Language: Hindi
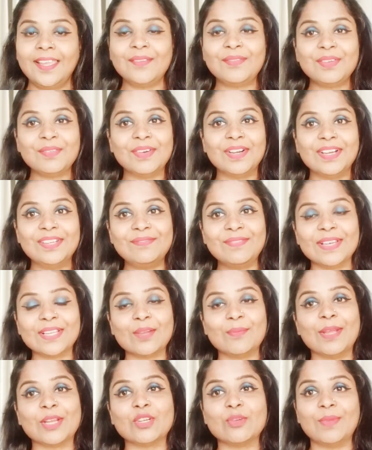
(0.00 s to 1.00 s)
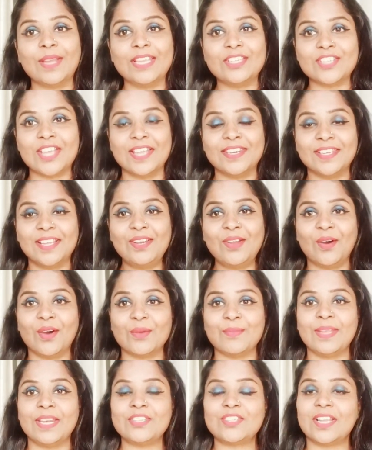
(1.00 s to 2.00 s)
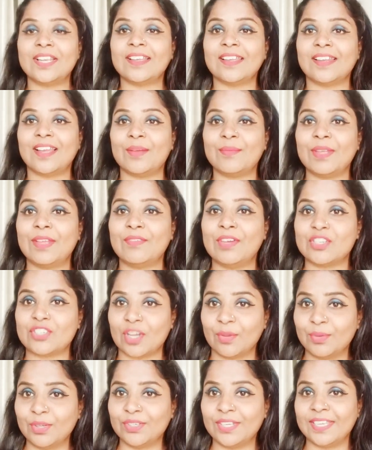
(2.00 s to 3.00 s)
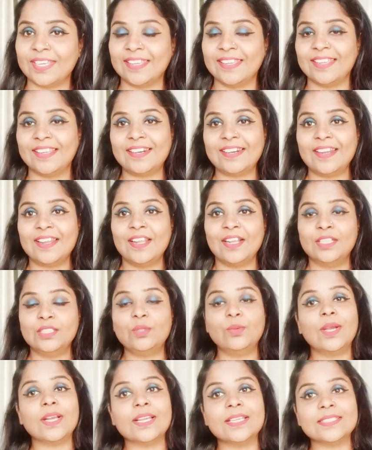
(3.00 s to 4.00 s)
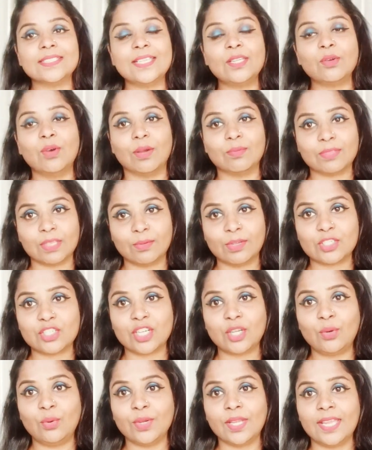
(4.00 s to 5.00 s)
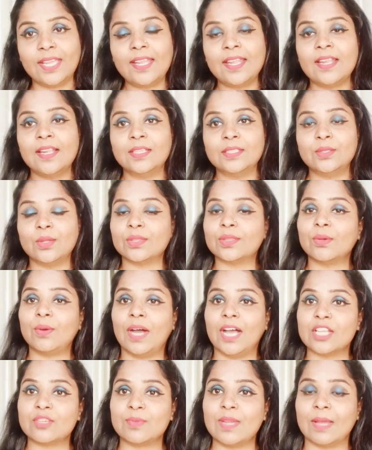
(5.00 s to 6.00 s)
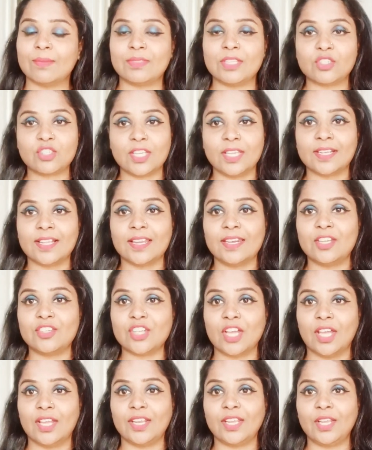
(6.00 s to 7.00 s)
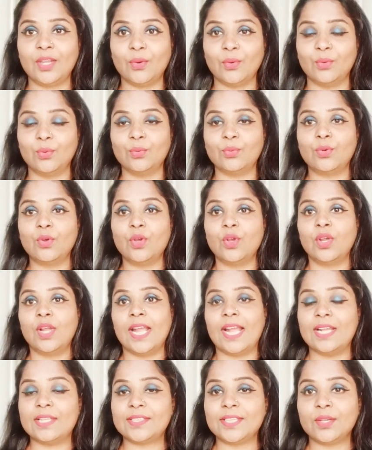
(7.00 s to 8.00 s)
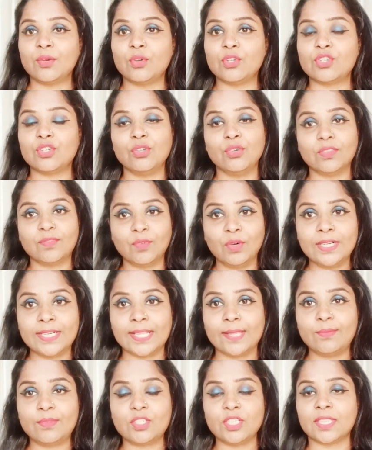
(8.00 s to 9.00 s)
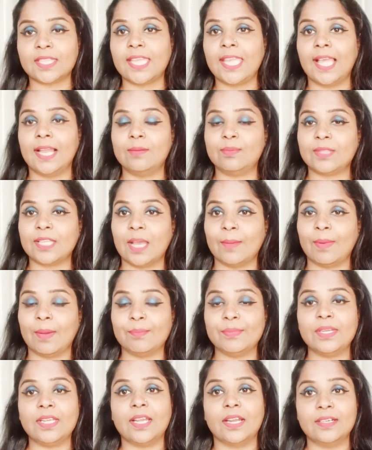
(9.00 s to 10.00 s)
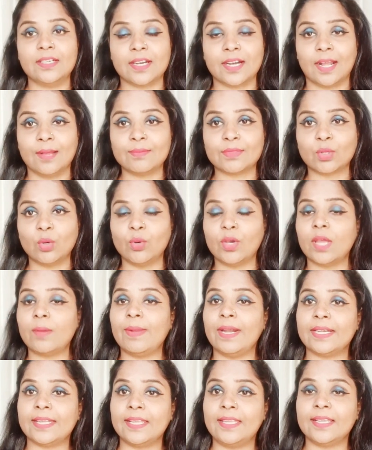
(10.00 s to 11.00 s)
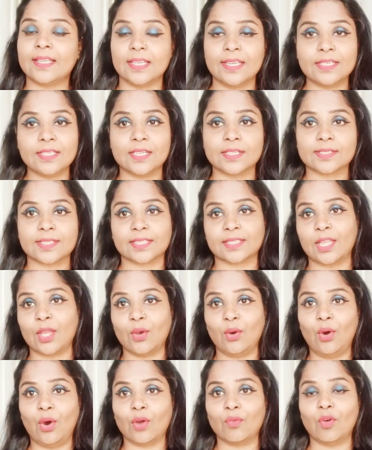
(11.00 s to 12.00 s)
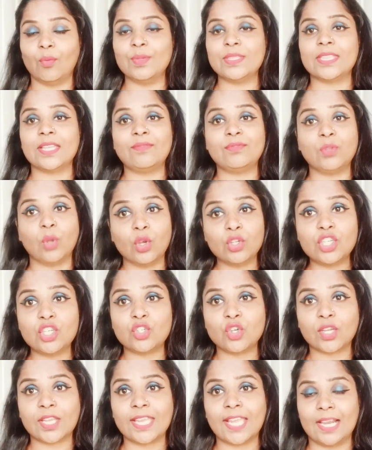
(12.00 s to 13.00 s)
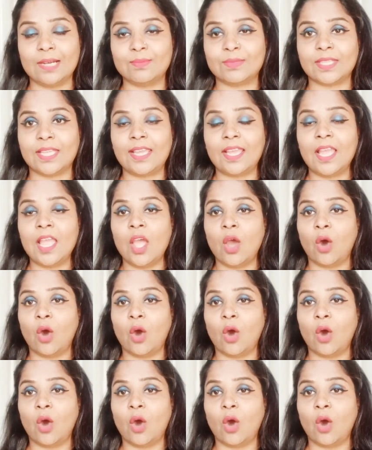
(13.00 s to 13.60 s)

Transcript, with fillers: एवरीवन वेलकम बैक टू माय चैनल और मेरे चैनल का नाम है वर्षा ब्यूटी केयर दुआ करती हूँ आप सब अच्छे होंगे दोस्तों आज मैं आपसे शेयर करने जा रही हूँ ऐसी कुछ यूजफुल टिप्स जिसकी हेल्प से आप अपने अंडर आर्म्स को घर बैठे ही क्लीन कर सकते हो और वो भी सिर्फ दो चीजों की हेल्प से